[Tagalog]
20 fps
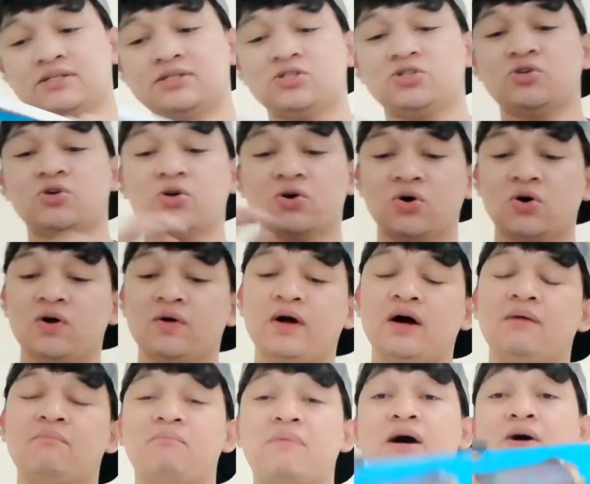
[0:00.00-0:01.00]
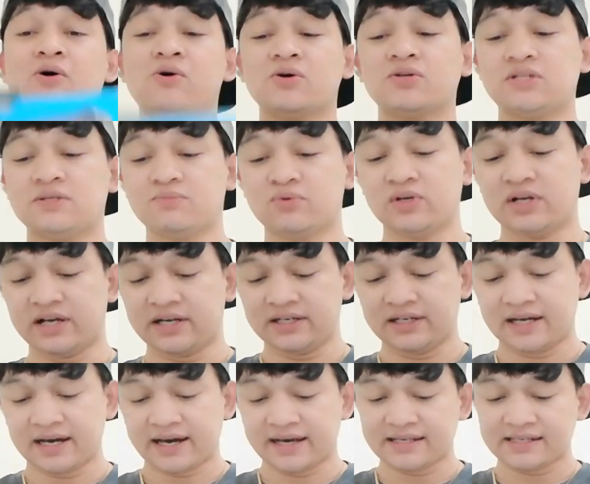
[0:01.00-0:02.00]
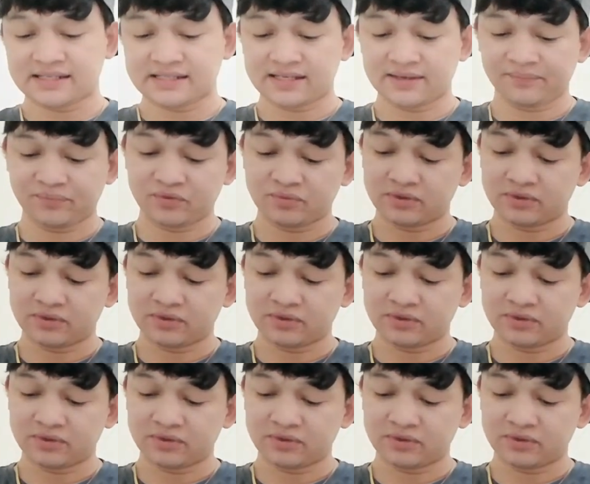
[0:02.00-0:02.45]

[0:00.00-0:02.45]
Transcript: So bago ko simulan guys,